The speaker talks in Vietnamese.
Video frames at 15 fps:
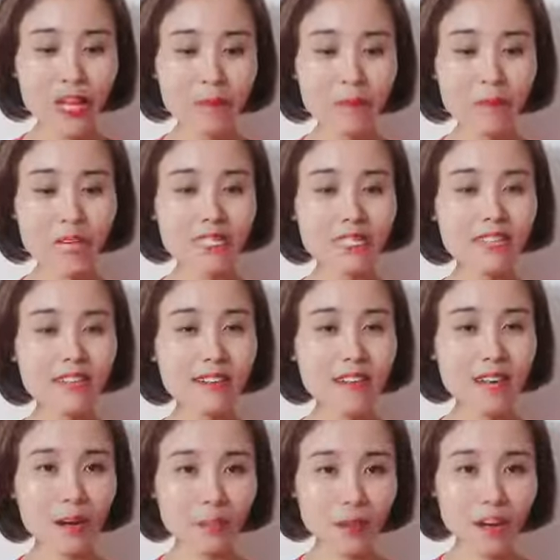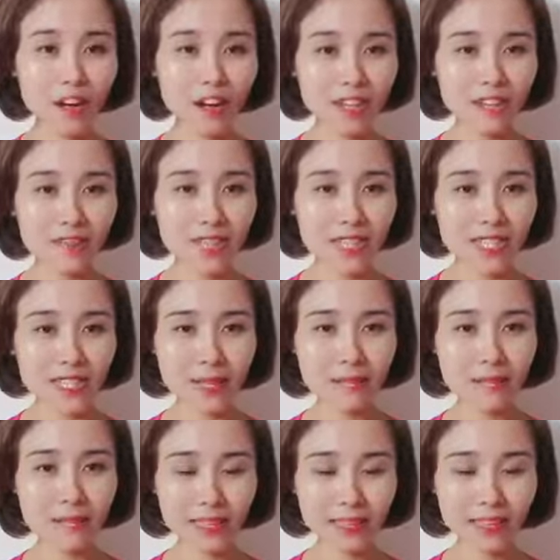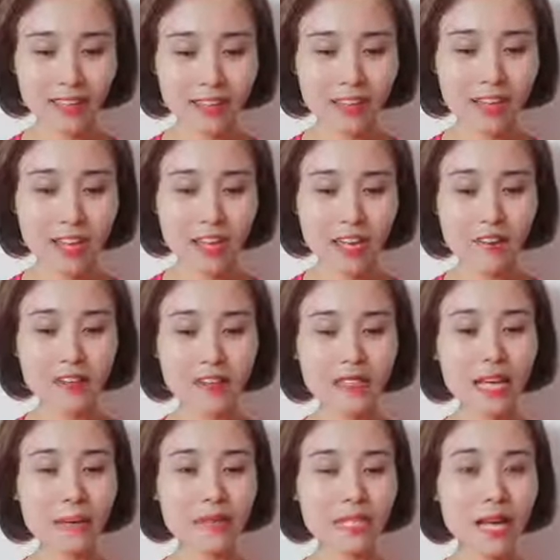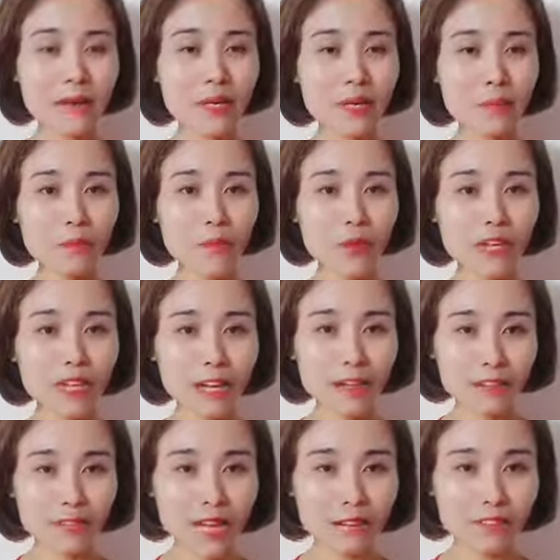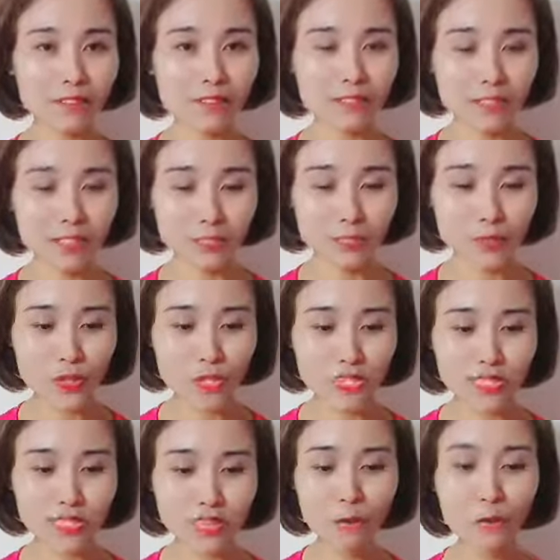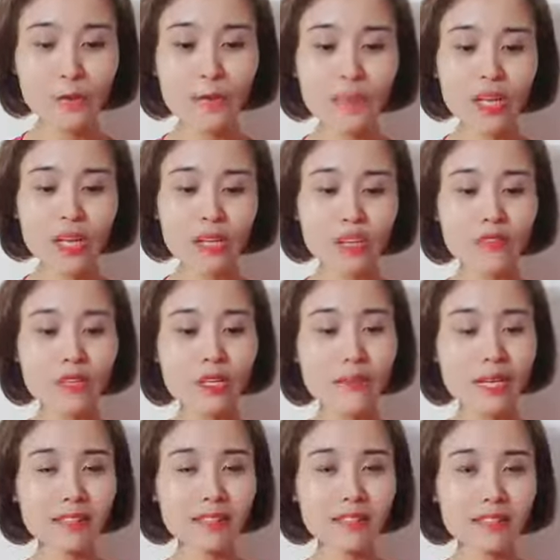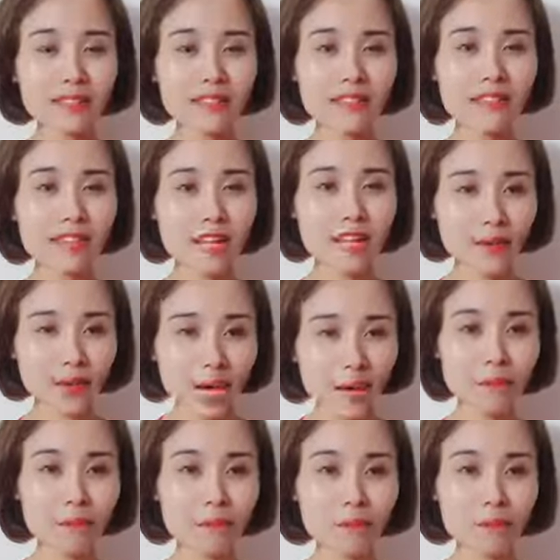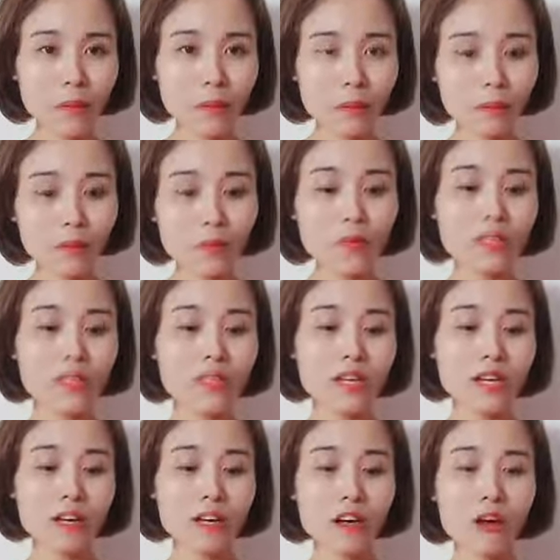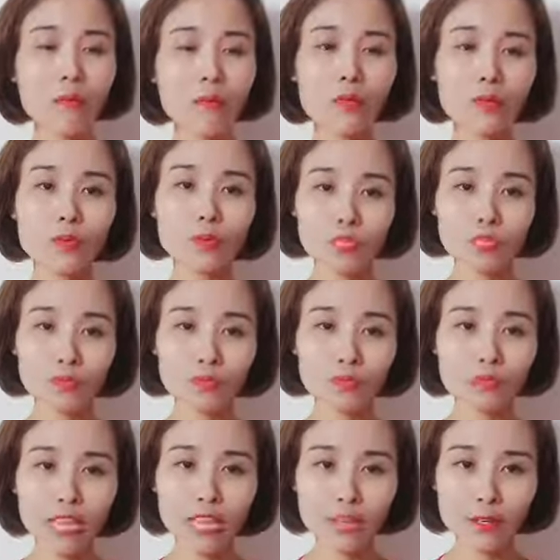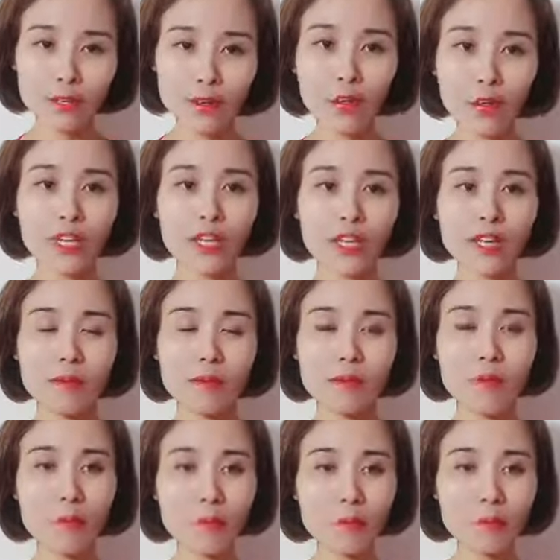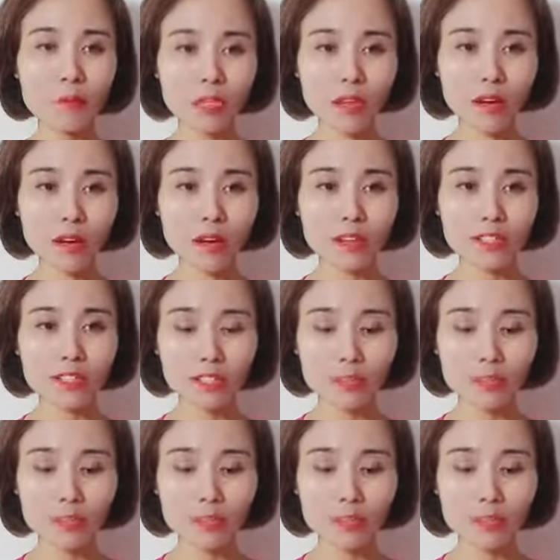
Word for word: bạn sẽ được học hỏi phát triển bản thân được tham gia vào các buổi đào tạo chương trình chuyên sâu nếu như bạn thực sự khao khát mong muốn có một cuộc sống thay đổi mong muốn có những